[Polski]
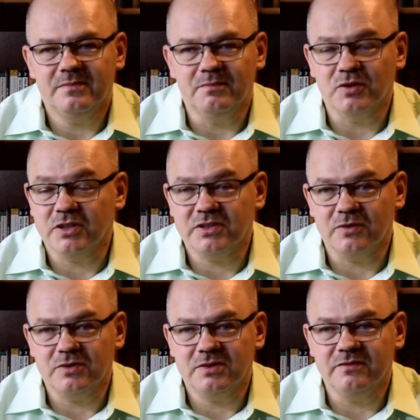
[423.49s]
Możesz
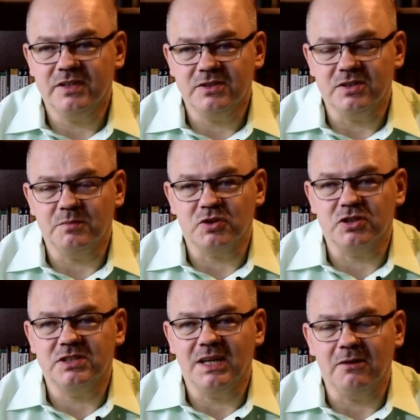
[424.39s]
coś wiedzieć,
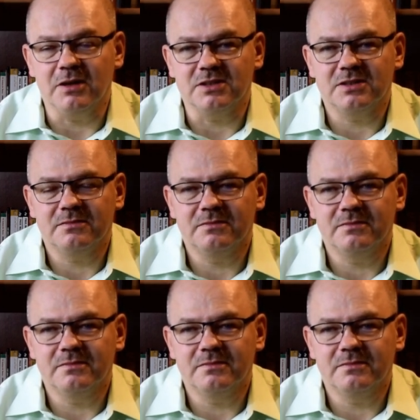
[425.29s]
możesz działać.